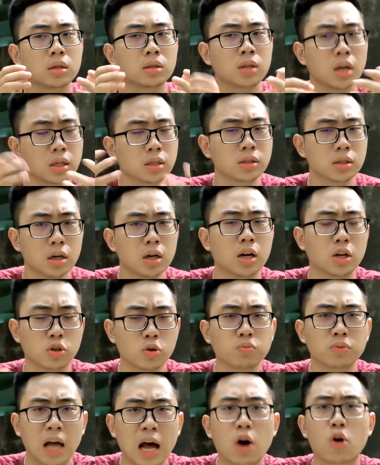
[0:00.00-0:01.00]
thật sự là
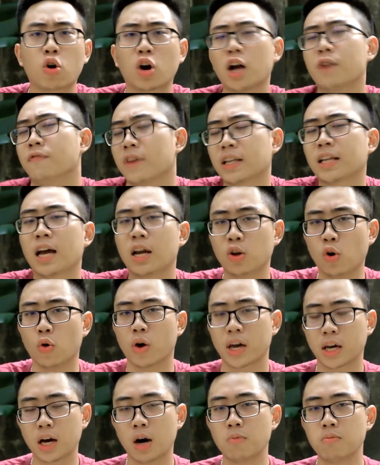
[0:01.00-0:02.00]
chúng ta có cần phải thay đổi
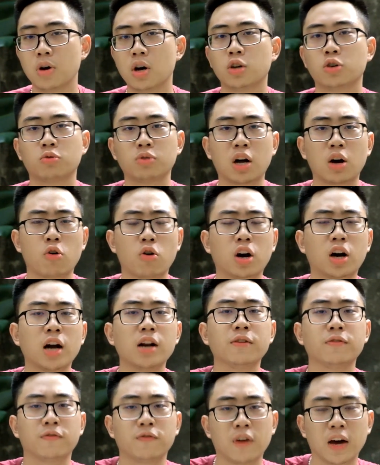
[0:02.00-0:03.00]
hay không? Chúng ta có
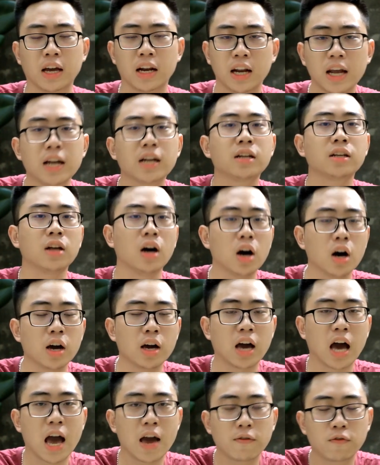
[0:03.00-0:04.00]
cần phải lên đời
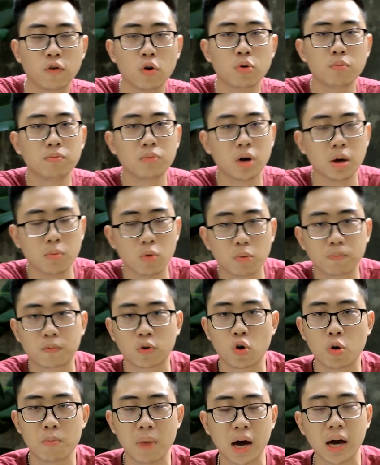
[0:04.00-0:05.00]
iPhone 11
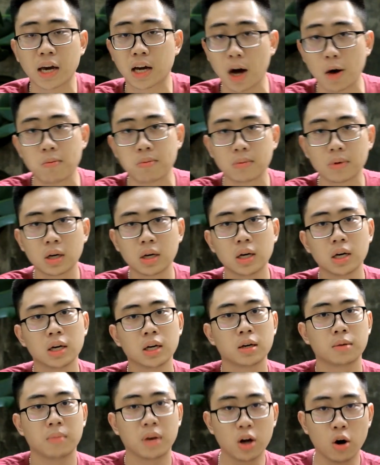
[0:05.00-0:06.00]
Pro Max hay không?
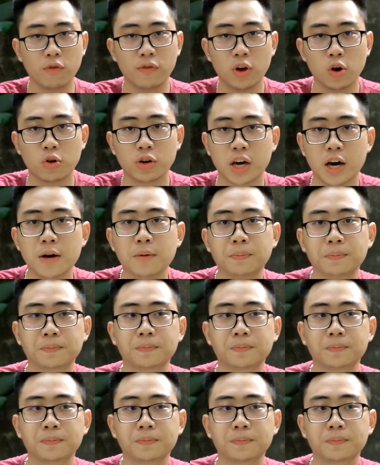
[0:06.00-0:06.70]
Bắt đầu video nhá.